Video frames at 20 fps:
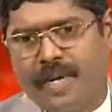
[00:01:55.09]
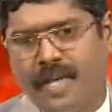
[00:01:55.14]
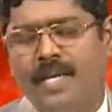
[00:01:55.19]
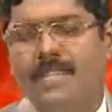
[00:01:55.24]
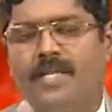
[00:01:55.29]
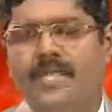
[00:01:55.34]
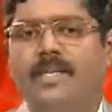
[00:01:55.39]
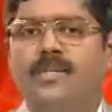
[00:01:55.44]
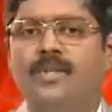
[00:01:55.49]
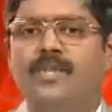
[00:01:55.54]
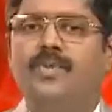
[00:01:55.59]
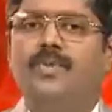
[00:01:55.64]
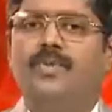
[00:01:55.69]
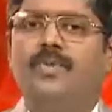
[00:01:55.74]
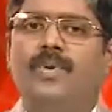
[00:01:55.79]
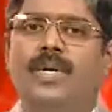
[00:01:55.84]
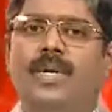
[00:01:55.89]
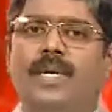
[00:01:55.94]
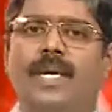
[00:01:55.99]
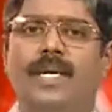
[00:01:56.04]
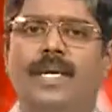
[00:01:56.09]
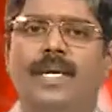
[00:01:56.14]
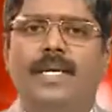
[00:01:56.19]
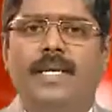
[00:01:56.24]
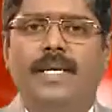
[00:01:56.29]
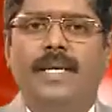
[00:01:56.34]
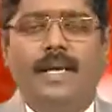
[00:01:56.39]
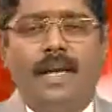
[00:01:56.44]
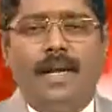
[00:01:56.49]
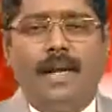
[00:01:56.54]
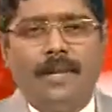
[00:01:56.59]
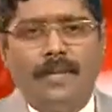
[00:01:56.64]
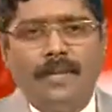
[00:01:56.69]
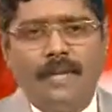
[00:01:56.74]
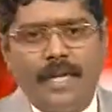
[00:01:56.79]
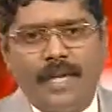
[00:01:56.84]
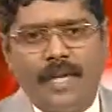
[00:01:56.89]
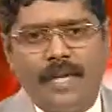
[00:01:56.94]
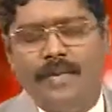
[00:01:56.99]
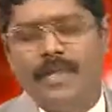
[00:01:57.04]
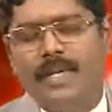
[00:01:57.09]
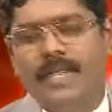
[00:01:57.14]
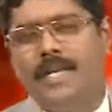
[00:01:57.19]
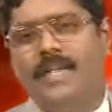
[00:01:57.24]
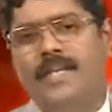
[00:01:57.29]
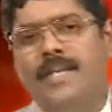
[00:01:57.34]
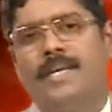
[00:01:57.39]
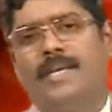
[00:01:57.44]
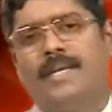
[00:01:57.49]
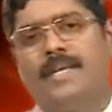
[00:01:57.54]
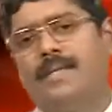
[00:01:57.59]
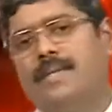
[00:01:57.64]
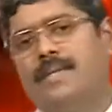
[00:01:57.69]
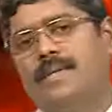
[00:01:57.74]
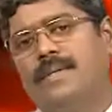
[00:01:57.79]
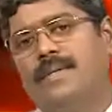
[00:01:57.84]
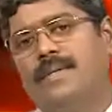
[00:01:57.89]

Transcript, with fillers: இயேசு கிறிஸ்துக்குள்ளே எல்லாம் நிறைவேறி இருக்கிறது